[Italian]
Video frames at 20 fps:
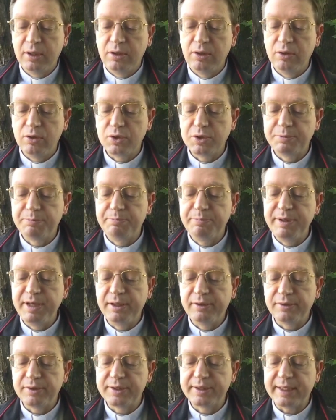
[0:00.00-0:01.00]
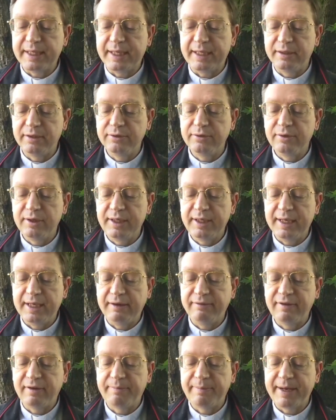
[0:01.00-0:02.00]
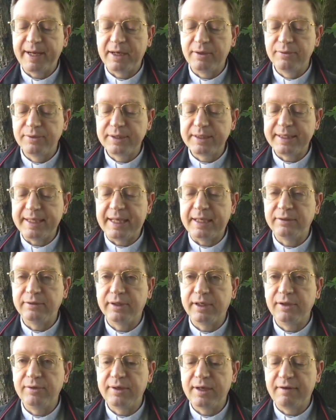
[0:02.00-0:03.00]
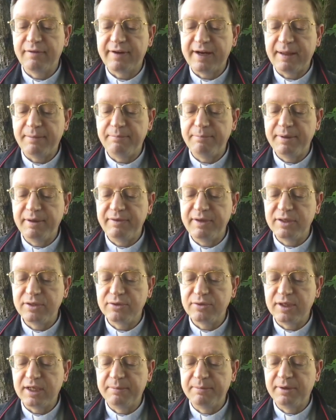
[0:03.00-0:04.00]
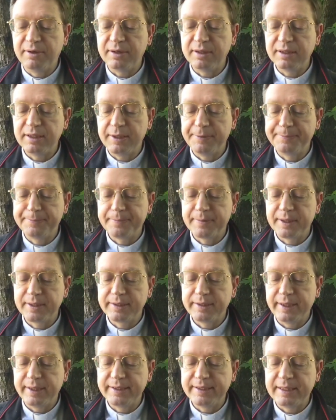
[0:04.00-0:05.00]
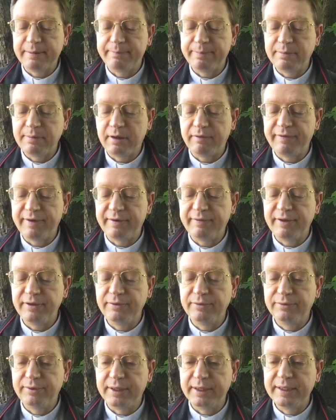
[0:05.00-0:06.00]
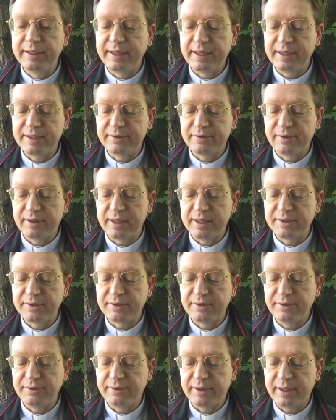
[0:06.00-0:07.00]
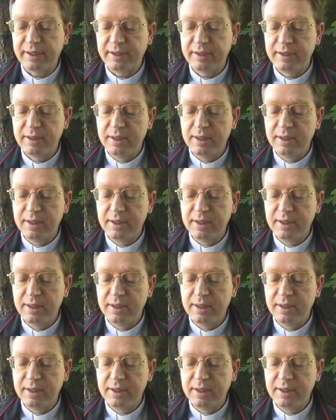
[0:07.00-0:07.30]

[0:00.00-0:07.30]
Lo Spirito Santo gli aveva preannunziato che non avrebbe visto la morte senza prima aver veduto il Cristo del Signore.